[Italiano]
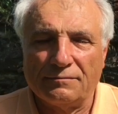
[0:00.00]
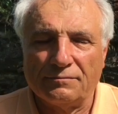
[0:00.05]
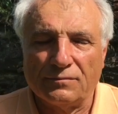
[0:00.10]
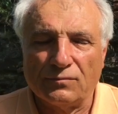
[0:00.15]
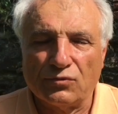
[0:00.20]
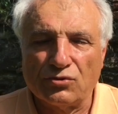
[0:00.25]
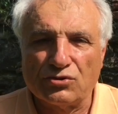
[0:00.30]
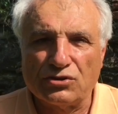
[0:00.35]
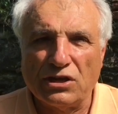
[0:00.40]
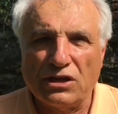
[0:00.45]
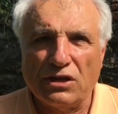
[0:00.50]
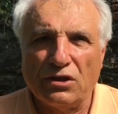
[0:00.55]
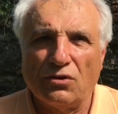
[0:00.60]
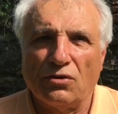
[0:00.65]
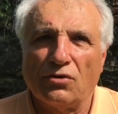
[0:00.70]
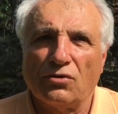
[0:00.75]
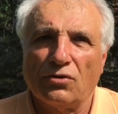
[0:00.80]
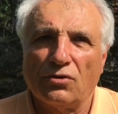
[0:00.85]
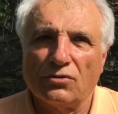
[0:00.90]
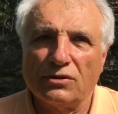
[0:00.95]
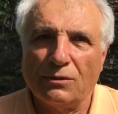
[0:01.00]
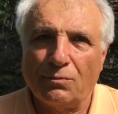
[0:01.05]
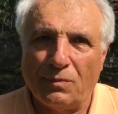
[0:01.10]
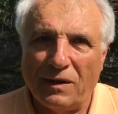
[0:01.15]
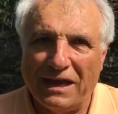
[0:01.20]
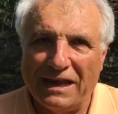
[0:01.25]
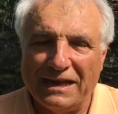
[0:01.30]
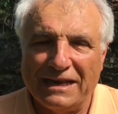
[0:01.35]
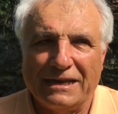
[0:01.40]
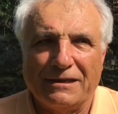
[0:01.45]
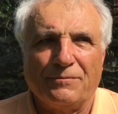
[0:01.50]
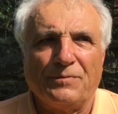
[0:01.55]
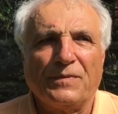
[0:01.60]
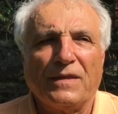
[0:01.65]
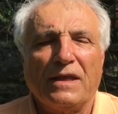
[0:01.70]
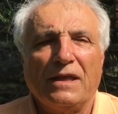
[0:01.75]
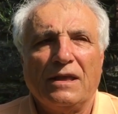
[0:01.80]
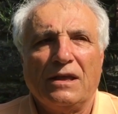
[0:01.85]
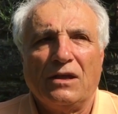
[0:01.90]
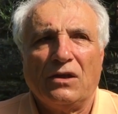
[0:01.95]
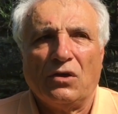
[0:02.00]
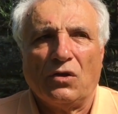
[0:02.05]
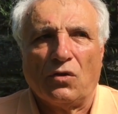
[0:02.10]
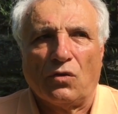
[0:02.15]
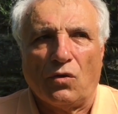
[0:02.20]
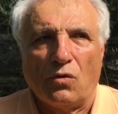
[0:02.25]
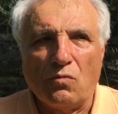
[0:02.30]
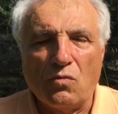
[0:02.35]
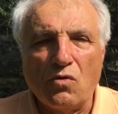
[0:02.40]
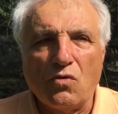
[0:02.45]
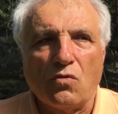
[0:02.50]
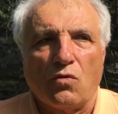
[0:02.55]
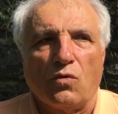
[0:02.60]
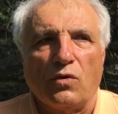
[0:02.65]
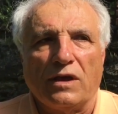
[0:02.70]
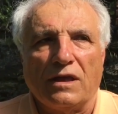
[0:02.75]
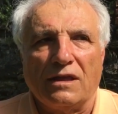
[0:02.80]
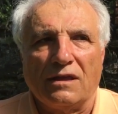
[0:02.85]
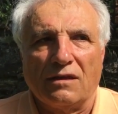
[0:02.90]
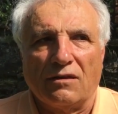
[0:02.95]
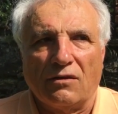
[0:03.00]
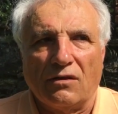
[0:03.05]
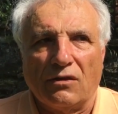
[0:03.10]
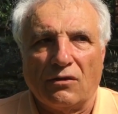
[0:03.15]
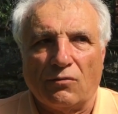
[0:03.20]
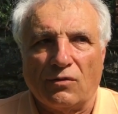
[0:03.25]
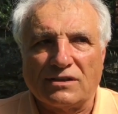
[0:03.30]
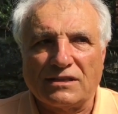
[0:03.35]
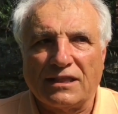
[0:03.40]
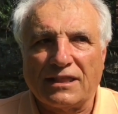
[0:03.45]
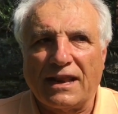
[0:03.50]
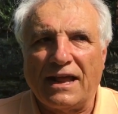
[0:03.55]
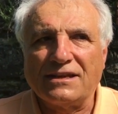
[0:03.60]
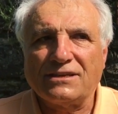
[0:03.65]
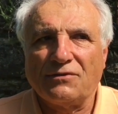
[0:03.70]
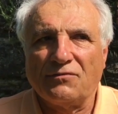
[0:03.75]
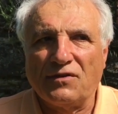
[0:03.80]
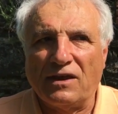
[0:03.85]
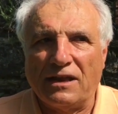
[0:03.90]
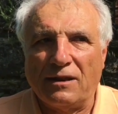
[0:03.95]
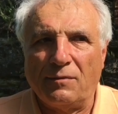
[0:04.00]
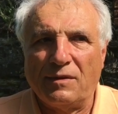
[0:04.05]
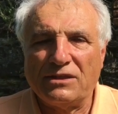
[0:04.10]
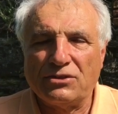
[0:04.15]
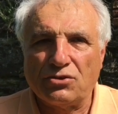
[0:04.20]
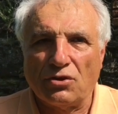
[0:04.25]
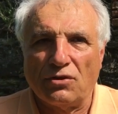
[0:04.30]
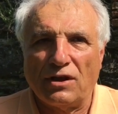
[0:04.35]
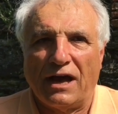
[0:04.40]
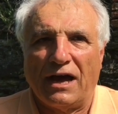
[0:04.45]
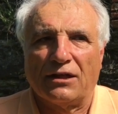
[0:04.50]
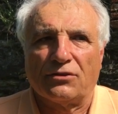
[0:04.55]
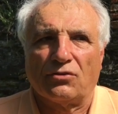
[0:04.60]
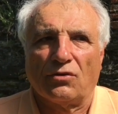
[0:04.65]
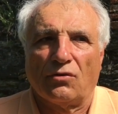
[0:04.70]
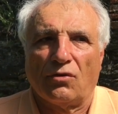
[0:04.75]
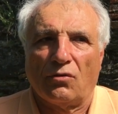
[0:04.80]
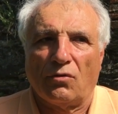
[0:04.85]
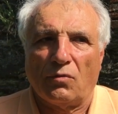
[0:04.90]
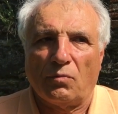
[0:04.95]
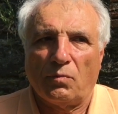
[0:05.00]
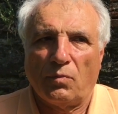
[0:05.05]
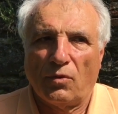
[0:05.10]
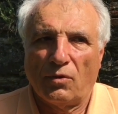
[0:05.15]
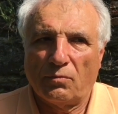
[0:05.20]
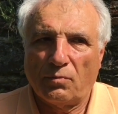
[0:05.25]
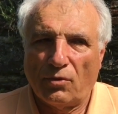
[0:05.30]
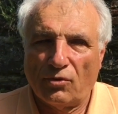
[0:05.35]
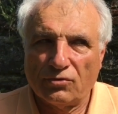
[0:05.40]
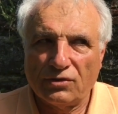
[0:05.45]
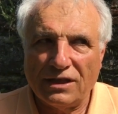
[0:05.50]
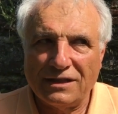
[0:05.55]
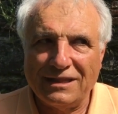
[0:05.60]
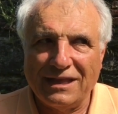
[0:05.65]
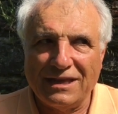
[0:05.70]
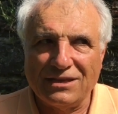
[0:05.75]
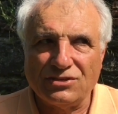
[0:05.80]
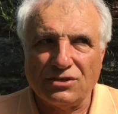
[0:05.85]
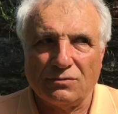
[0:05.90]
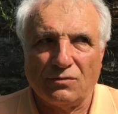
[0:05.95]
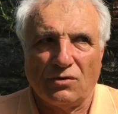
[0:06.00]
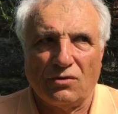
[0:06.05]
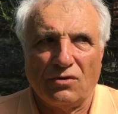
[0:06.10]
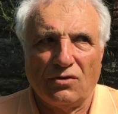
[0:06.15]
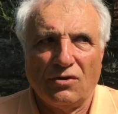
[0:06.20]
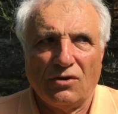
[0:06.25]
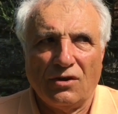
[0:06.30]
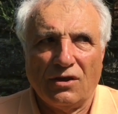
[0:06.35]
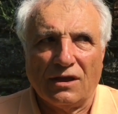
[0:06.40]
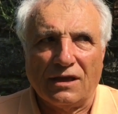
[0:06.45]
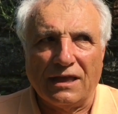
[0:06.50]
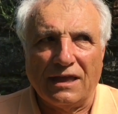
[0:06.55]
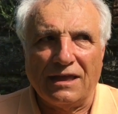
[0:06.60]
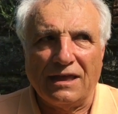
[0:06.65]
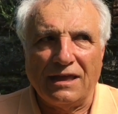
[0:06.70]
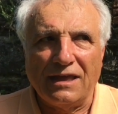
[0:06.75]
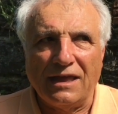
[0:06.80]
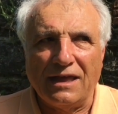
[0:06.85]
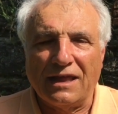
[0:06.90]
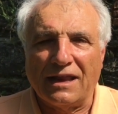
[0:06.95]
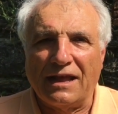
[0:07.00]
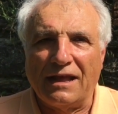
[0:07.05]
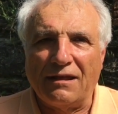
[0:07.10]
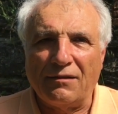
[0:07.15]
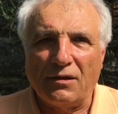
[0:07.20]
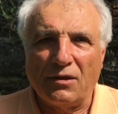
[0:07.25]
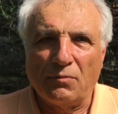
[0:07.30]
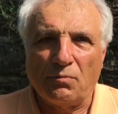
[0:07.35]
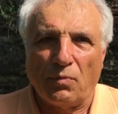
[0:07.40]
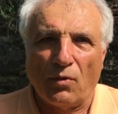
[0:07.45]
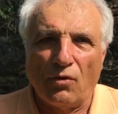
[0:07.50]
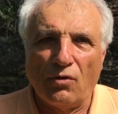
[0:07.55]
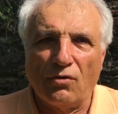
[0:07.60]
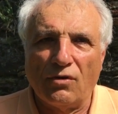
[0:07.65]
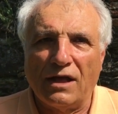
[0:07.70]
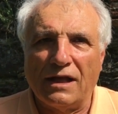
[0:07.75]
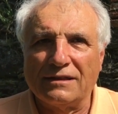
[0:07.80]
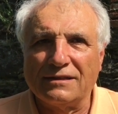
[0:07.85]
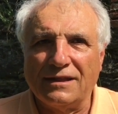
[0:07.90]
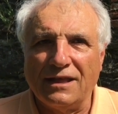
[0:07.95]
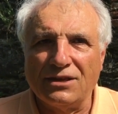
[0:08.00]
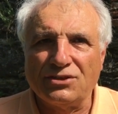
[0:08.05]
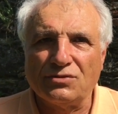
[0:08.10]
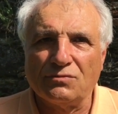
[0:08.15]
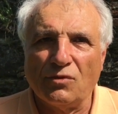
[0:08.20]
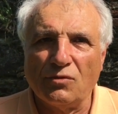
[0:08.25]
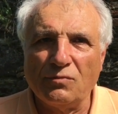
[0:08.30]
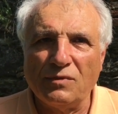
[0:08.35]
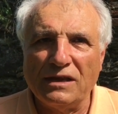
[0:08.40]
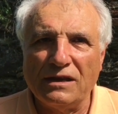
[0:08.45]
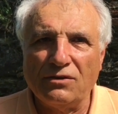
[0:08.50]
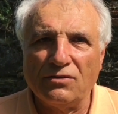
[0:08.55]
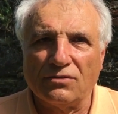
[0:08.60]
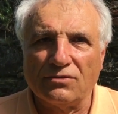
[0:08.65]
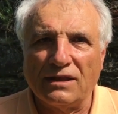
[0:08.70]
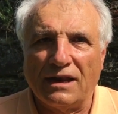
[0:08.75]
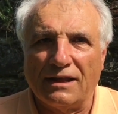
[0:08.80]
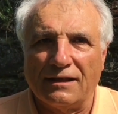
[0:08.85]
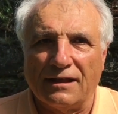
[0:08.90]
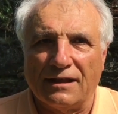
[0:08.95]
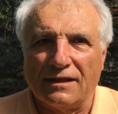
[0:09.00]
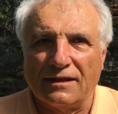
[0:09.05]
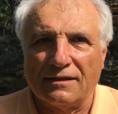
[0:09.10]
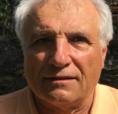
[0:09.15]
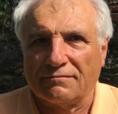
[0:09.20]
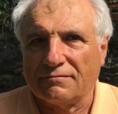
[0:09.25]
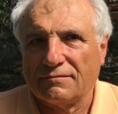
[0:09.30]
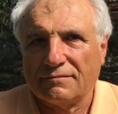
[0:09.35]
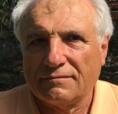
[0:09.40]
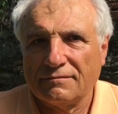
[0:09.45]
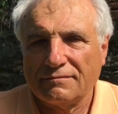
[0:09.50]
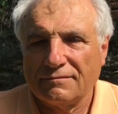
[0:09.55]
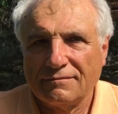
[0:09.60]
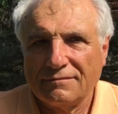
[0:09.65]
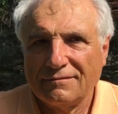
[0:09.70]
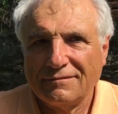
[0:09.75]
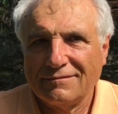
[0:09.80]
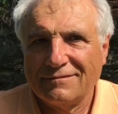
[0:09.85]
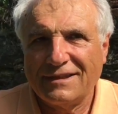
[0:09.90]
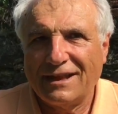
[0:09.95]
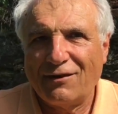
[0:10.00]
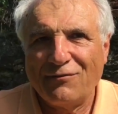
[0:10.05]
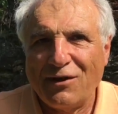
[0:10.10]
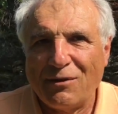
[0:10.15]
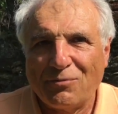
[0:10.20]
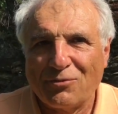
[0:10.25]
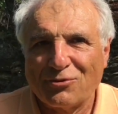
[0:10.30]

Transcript: Museo di Pegli. Comunque in, in questa traccia viene menzionato Ponte Decimo che era pon al decimo miglio della, della via